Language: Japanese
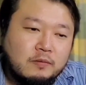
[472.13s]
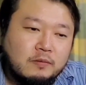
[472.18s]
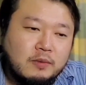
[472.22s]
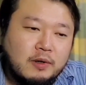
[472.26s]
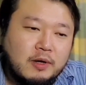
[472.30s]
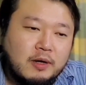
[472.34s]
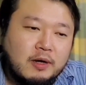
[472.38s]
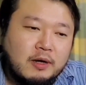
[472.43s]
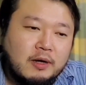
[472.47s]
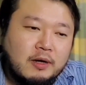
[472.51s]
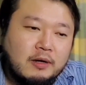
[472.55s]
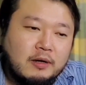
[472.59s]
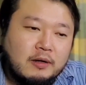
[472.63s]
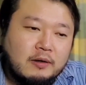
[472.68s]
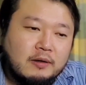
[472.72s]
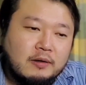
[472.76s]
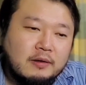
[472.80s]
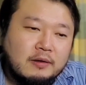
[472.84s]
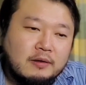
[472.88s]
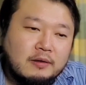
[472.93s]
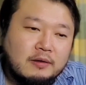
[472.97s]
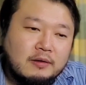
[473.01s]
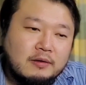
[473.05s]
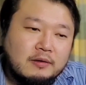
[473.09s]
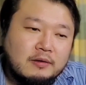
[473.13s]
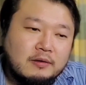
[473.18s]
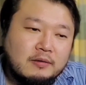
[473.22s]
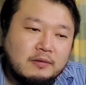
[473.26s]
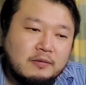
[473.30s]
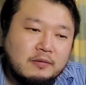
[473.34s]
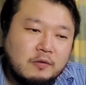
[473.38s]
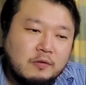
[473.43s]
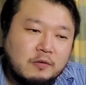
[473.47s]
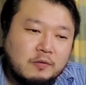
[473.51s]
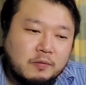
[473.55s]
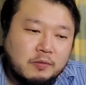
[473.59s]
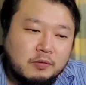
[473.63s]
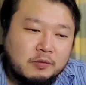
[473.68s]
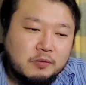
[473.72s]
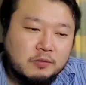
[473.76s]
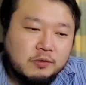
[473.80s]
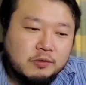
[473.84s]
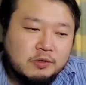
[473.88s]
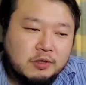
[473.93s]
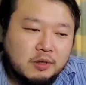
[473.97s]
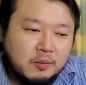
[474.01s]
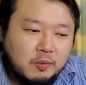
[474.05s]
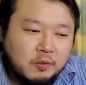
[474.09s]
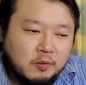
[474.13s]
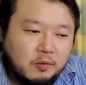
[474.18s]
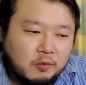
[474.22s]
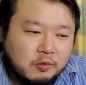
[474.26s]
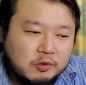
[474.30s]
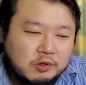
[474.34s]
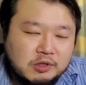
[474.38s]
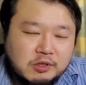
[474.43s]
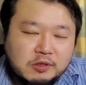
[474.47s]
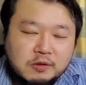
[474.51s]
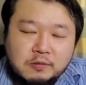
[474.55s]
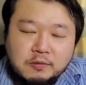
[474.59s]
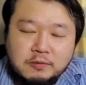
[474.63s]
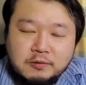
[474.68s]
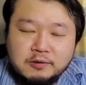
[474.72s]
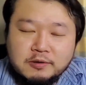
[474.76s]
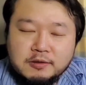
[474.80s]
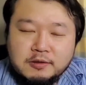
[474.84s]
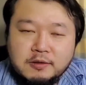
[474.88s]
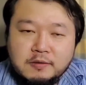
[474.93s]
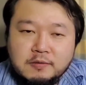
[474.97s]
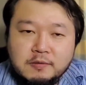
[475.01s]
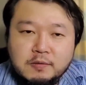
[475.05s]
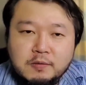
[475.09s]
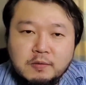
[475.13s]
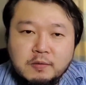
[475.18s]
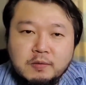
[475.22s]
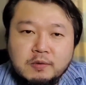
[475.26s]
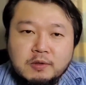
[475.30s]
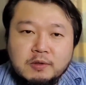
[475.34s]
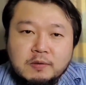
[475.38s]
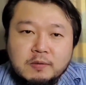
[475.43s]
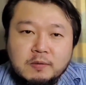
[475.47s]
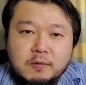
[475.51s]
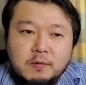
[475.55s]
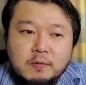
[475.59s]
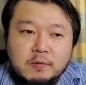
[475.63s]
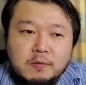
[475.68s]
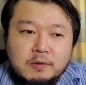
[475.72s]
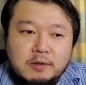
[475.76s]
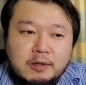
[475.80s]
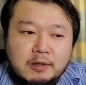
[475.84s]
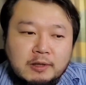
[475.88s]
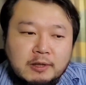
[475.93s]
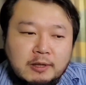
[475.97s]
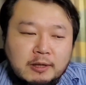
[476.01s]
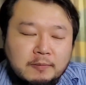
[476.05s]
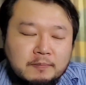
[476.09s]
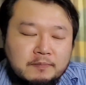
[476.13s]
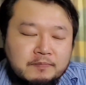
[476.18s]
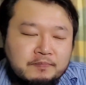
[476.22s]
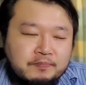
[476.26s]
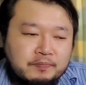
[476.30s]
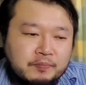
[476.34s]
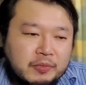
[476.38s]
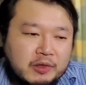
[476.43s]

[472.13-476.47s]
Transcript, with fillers: まあ、ROG Phoneとしても、こう、自負しているようなところで、